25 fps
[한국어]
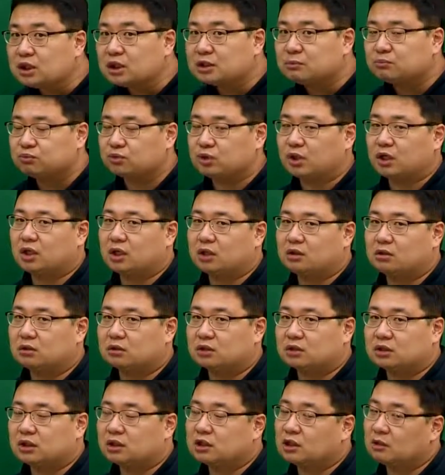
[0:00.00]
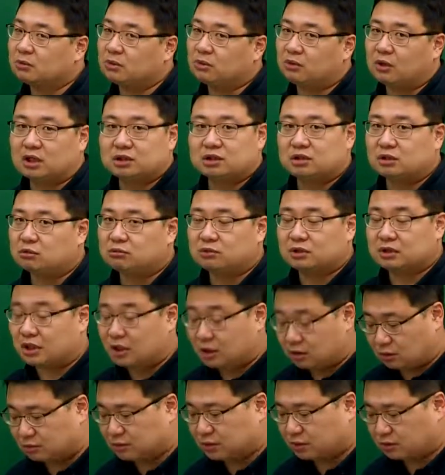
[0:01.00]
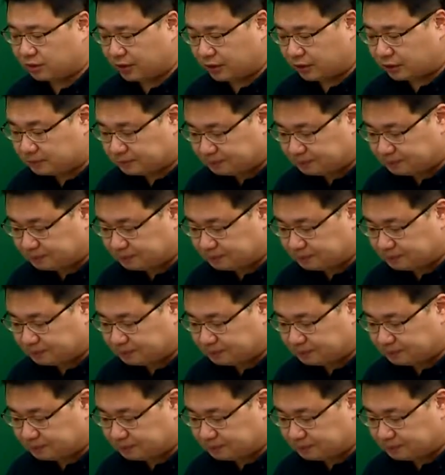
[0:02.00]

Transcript: 급부니까 그거는 상대방 과실 여부와 상관없는 거예요.